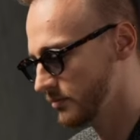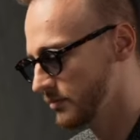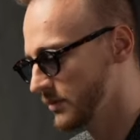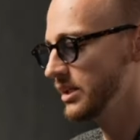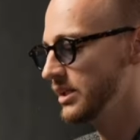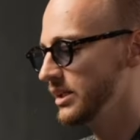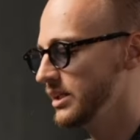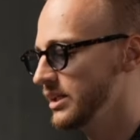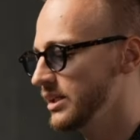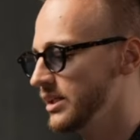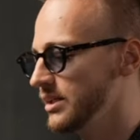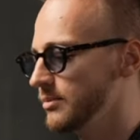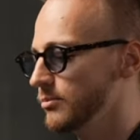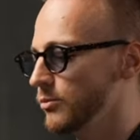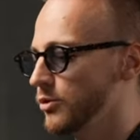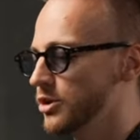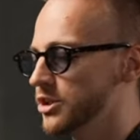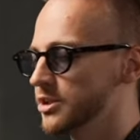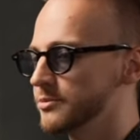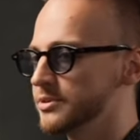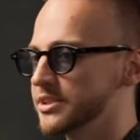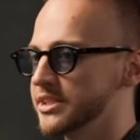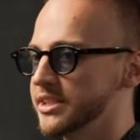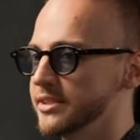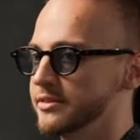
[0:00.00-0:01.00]
Или
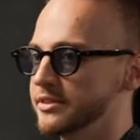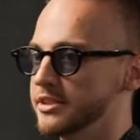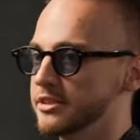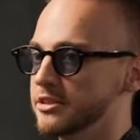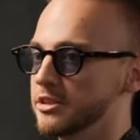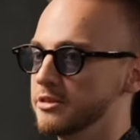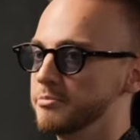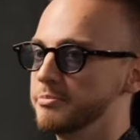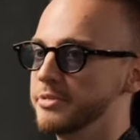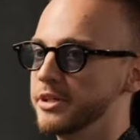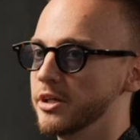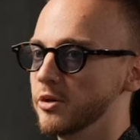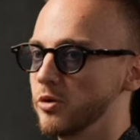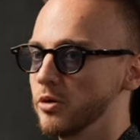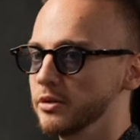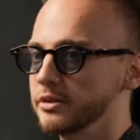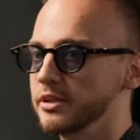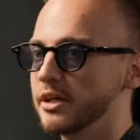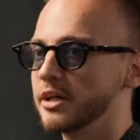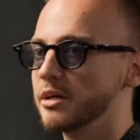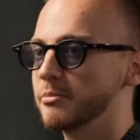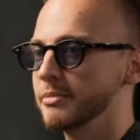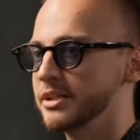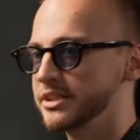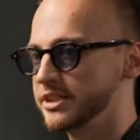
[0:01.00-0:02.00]
можем сделать этот переход
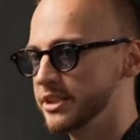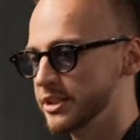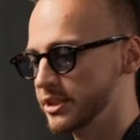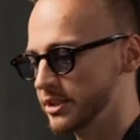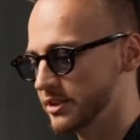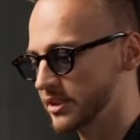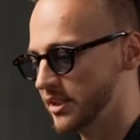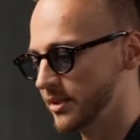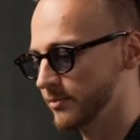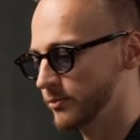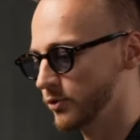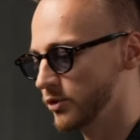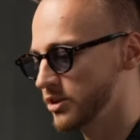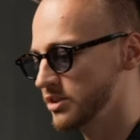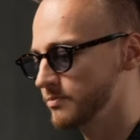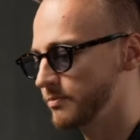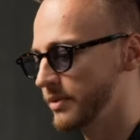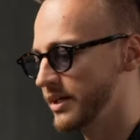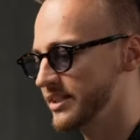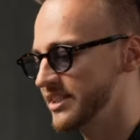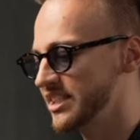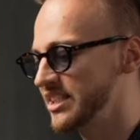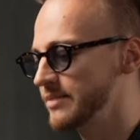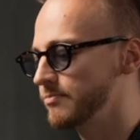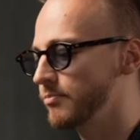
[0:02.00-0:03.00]
хроматическим, то есть
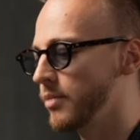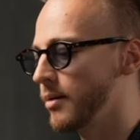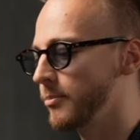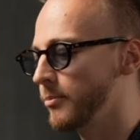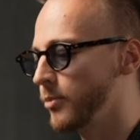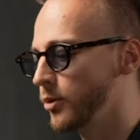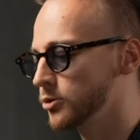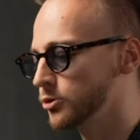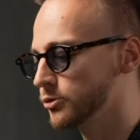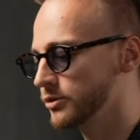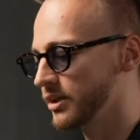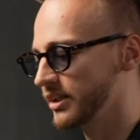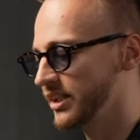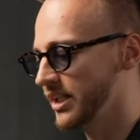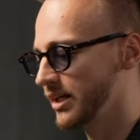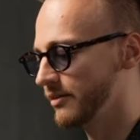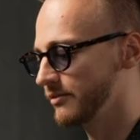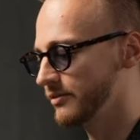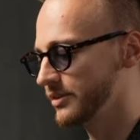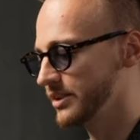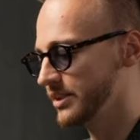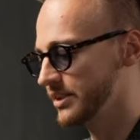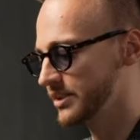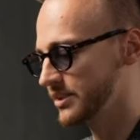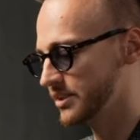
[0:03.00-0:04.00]
пойти по полутонам
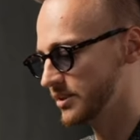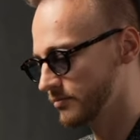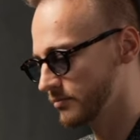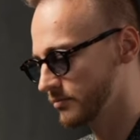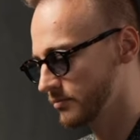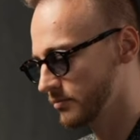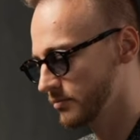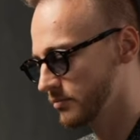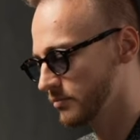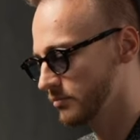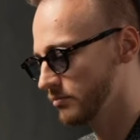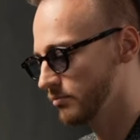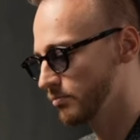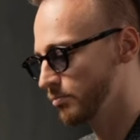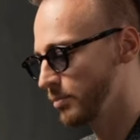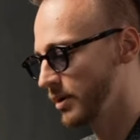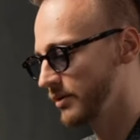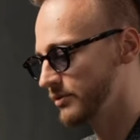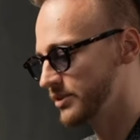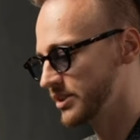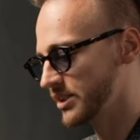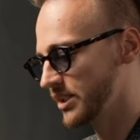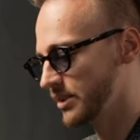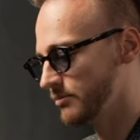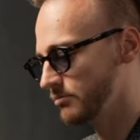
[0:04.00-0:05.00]
вниз, по
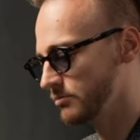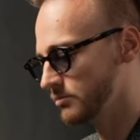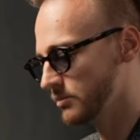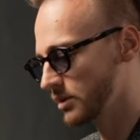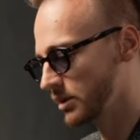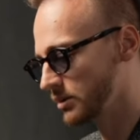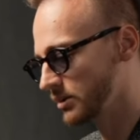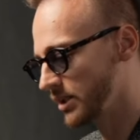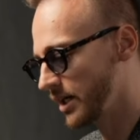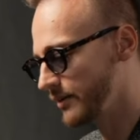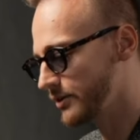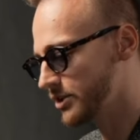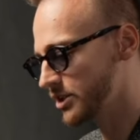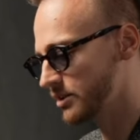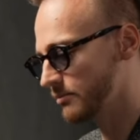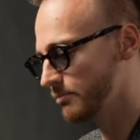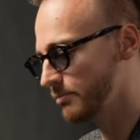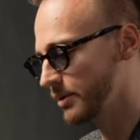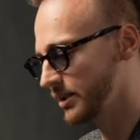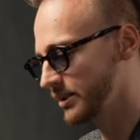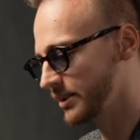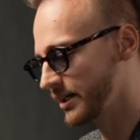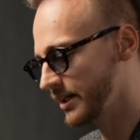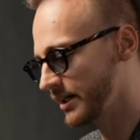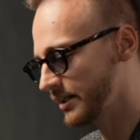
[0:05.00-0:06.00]
всем клавишам
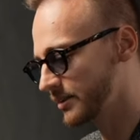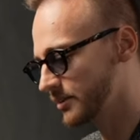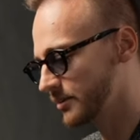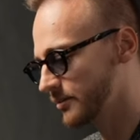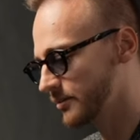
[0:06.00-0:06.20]
подряд.